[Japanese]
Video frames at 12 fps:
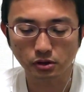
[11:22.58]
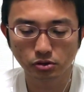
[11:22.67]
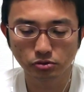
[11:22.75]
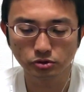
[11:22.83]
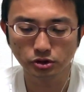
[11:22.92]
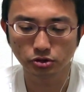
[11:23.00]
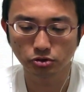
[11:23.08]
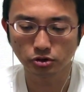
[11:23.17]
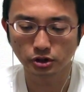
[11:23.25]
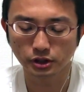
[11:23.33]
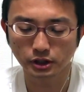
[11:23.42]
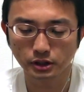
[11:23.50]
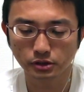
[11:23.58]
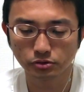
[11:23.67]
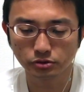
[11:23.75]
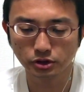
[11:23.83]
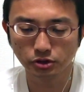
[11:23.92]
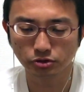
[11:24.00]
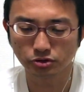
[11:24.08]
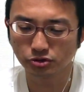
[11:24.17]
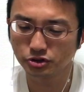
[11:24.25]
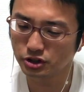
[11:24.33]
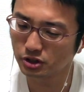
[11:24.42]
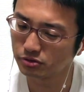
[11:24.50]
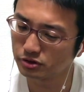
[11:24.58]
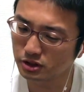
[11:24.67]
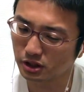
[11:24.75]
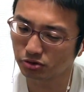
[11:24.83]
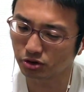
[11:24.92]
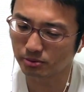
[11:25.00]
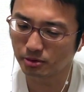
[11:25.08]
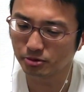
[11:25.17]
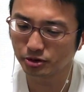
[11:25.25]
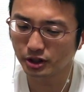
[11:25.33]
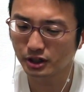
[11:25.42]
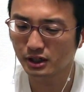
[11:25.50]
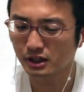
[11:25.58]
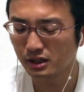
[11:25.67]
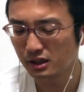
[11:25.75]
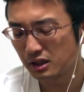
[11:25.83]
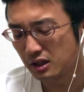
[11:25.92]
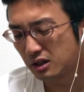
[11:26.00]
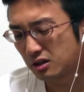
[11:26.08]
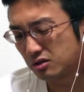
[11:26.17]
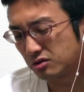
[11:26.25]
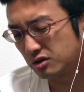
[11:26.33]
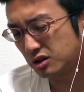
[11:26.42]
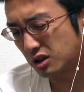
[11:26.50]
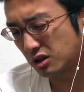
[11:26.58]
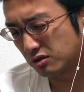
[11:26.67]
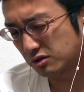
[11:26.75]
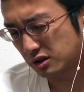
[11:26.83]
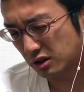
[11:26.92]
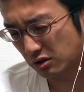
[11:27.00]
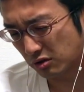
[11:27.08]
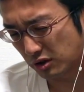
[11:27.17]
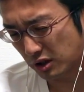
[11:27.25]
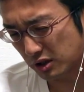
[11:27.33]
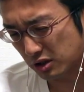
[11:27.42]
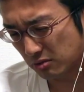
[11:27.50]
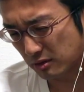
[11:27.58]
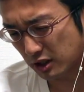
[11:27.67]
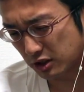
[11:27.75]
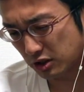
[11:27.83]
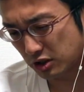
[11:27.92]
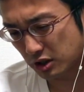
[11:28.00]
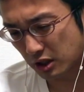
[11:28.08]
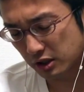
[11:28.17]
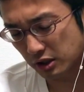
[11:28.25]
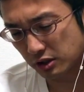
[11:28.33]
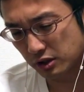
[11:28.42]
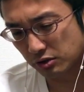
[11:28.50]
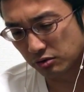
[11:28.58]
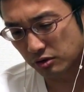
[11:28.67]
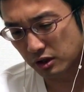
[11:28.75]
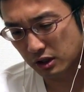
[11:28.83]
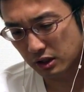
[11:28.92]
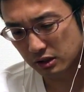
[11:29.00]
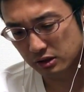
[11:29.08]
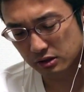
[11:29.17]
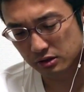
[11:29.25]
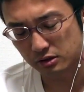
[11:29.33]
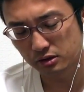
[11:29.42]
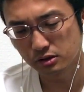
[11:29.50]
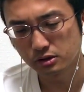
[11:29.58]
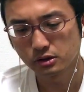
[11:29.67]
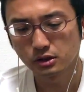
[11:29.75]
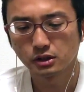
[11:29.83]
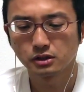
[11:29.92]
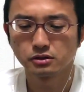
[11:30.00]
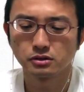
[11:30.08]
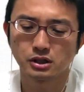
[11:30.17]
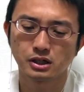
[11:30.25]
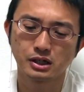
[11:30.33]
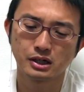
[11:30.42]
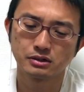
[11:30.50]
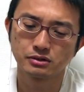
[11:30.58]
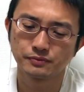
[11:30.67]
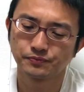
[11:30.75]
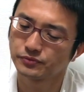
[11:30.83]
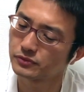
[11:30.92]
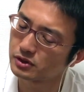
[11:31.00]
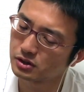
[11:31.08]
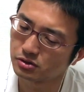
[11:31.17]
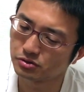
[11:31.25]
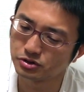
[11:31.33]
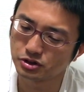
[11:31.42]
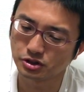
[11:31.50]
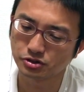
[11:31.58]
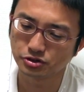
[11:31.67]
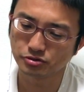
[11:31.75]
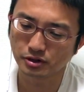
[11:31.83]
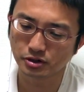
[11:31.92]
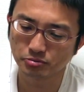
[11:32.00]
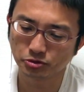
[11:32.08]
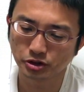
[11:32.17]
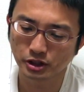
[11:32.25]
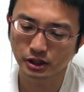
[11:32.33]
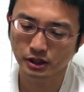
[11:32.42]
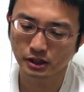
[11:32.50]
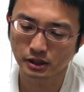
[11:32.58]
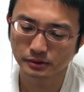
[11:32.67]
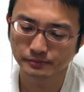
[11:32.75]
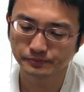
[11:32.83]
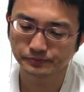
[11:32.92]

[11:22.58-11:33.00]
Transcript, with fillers: 4二玉かな ?4 二玉、4一金打つかどうか微妙だな。4一金、4三玉、7三も8一飛車が当たりになるのか。うわぁ、4一金筋悪いもんな